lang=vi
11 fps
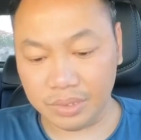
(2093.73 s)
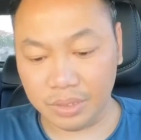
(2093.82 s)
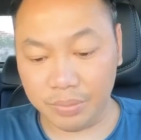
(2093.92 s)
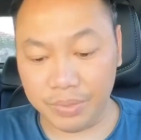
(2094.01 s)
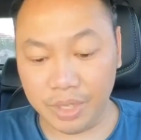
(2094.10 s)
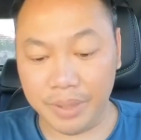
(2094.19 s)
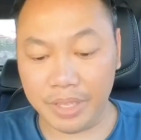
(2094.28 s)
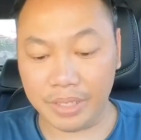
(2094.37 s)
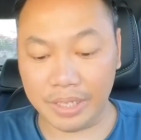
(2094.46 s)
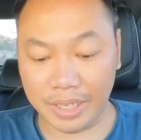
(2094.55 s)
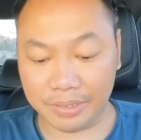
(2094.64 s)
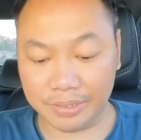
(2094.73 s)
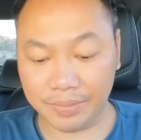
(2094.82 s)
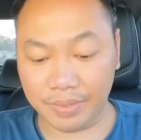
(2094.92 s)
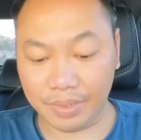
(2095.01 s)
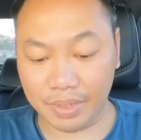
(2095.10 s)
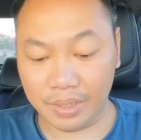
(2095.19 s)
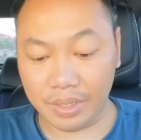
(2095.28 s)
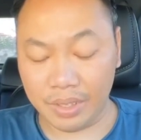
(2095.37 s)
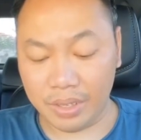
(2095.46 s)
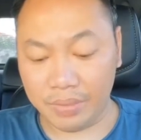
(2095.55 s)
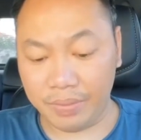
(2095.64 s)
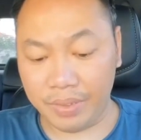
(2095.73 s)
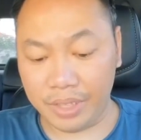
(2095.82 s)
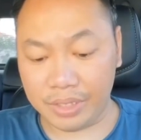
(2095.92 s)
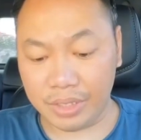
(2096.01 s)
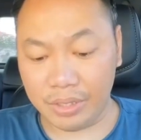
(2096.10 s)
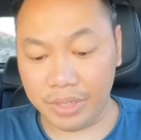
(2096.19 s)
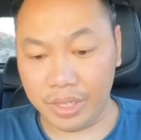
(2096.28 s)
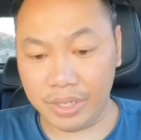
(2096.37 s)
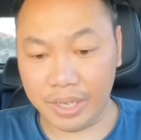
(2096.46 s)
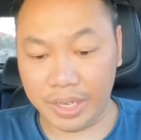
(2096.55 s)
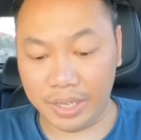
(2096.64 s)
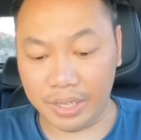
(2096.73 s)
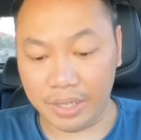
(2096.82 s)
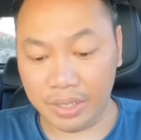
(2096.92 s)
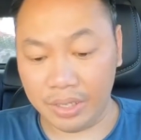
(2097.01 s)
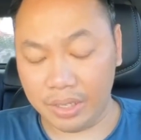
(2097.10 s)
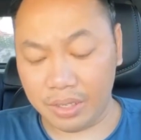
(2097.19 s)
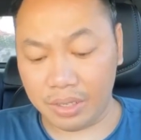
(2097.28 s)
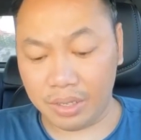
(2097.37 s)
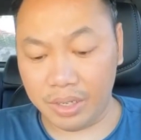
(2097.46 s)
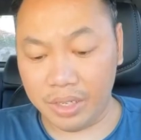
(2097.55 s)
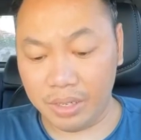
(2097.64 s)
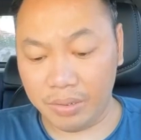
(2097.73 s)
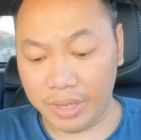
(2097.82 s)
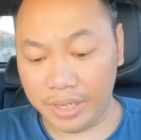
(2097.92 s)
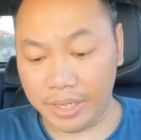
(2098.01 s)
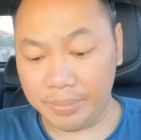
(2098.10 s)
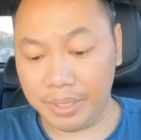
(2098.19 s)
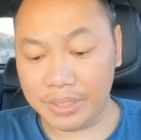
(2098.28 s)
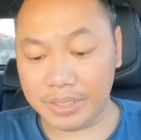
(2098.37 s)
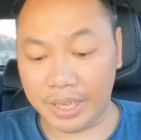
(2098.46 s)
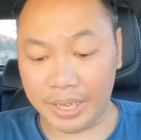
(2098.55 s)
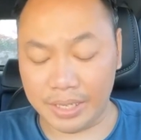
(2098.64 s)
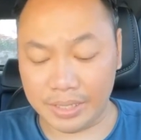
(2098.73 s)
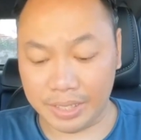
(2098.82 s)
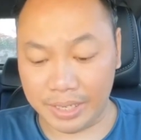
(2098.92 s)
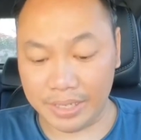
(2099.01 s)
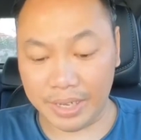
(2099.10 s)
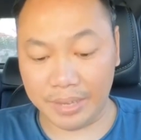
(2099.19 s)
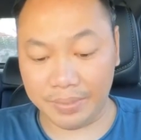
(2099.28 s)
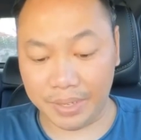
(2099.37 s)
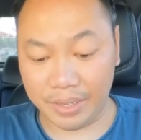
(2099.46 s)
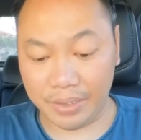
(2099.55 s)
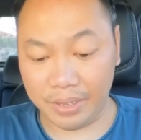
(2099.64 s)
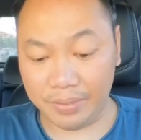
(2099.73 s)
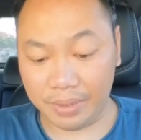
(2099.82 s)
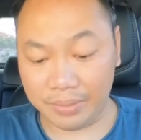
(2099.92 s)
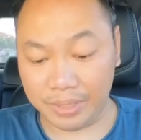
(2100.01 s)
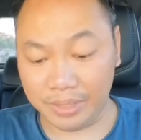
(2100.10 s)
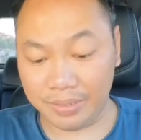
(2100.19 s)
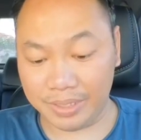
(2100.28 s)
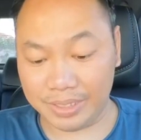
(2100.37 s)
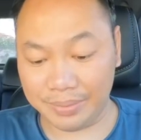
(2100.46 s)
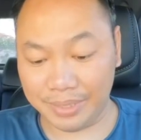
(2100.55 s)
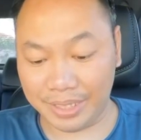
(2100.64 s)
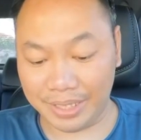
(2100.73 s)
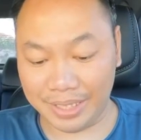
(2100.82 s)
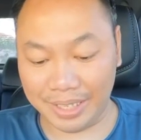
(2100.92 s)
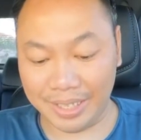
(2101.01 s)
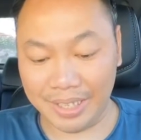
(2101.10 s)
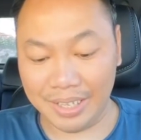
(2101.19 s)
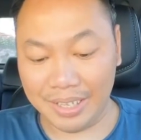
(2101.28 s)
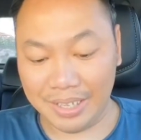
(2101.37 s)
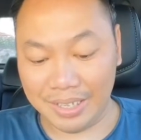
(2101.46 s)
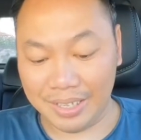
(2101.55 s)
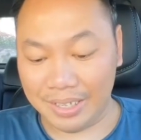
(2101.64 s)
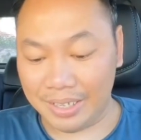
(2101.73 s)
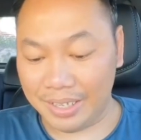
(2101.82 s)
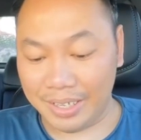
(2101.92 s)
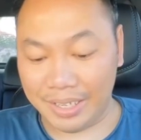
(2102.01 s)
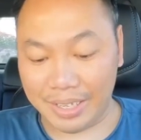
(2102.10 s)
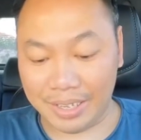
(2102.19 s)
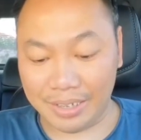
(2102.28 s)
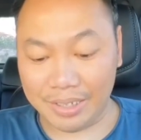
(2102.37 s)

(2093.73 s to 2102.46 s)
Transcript: cũng chưa biết như thế nào vì show diễn này có Dương Huệ nên mới xảy, xảy ra vậy hy vọng Dương Huệ sẽ mới tay trái à, có